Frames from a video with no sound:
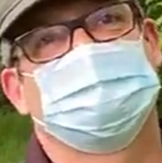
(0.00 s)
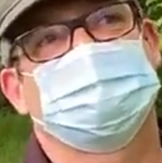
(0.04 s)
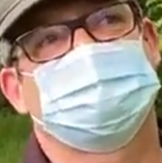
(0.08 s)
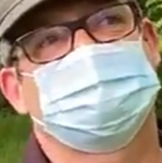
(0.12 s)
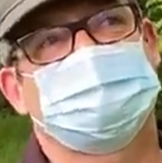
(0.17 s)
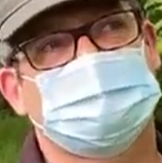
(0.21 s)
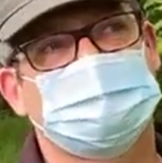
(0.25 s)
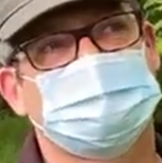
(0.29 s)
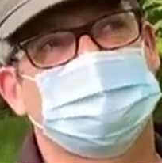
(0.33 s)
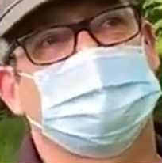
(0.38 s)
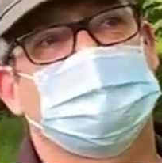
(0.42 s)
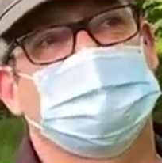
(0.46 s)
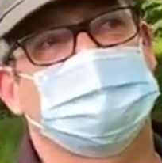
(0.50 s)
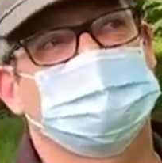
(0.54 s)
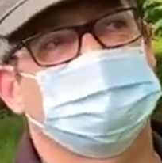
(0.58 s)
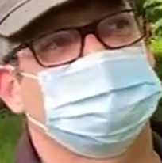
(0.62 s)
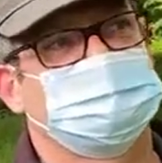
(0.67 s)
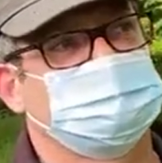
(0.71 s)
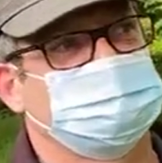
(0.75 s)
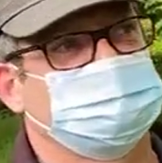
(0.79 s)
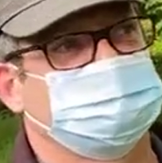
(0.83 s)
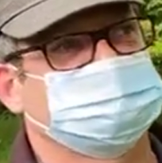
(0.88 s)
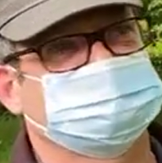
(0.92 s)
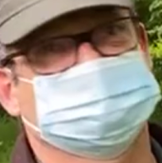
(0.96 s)
Pourquoi
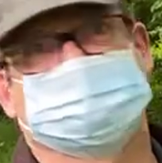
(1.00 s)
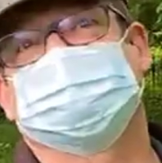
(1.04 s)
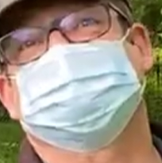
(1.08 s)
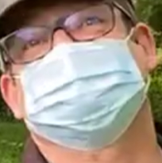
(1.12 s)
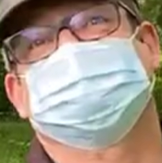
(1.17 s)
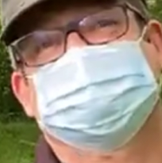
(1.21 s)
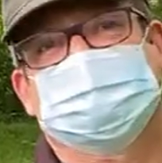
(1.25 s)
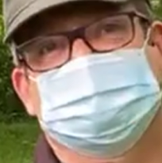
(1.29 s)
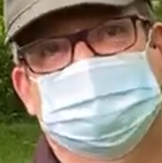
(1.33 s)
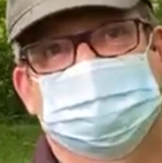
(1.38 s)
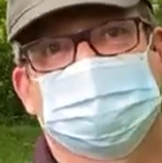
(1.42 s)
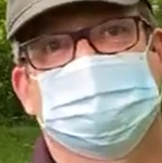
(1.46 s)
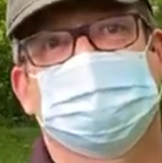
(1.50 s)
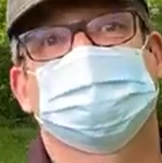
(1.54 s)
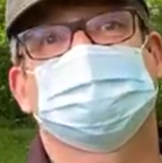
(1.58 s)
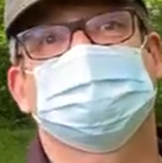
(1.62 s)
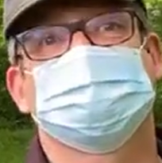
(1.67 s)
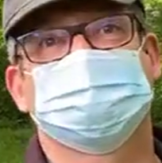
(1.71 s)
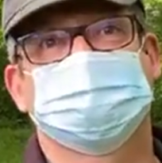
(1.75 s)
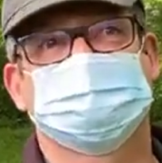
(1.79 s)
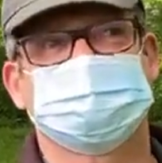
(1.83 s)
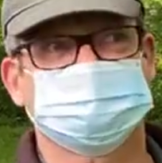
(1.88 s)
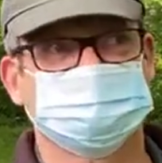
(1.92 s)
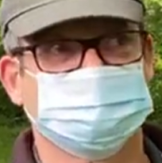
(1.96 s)
parce que déjà beaucoup
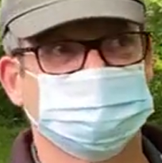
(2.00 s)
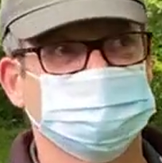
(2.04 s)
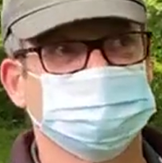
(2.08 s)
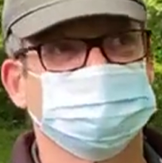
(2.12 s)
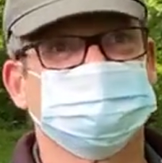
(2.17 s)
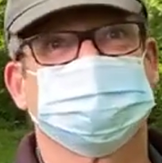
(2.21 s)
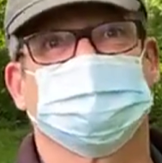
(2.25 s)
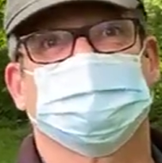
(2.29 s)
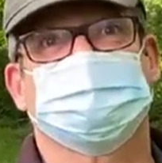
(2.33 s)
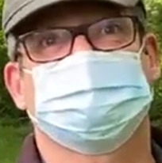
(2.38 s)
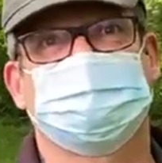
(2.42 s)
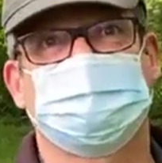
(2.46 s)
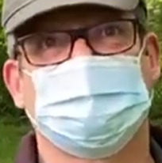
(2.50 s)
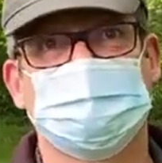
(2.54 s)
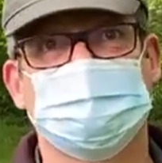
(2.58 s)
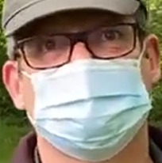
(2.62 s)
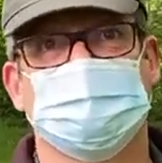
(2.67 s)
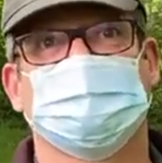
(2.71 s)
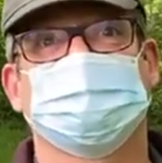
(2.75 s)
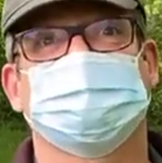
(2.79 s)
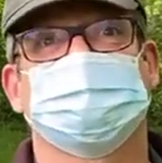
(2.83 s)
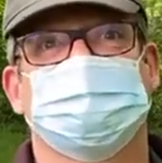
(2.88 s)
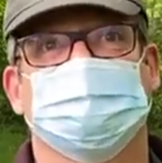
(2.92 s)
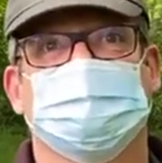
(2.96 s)
d'oiseaux ne sortent pas
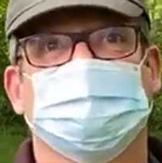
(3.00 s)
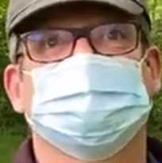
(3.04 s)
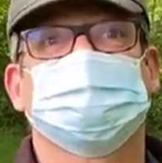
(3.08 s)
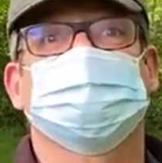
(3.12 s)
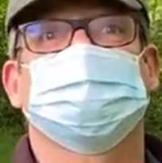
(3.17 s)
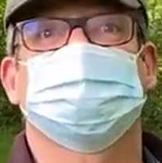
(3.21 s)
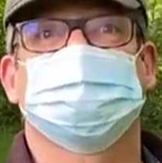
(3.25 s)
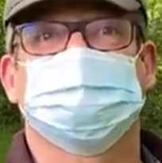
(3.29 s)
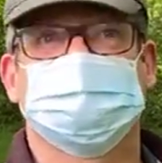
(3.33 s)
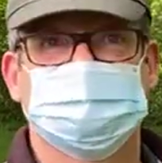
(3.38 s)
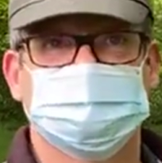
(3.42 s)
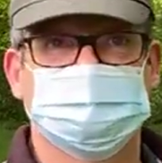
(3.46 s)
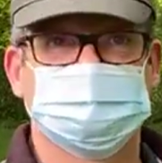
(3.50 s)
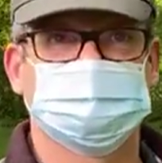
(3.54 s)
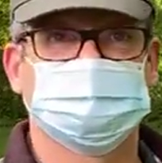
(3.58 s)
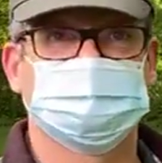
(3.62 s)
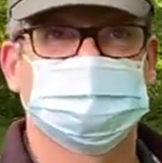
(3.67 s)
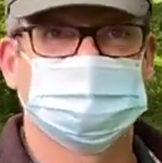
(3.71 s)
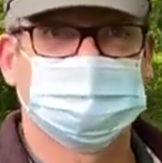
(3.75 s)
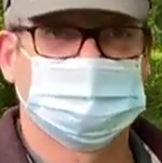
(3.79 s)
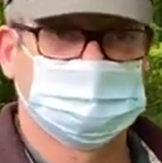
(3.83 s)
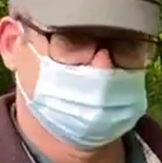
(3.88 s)
leurs fientes ou les,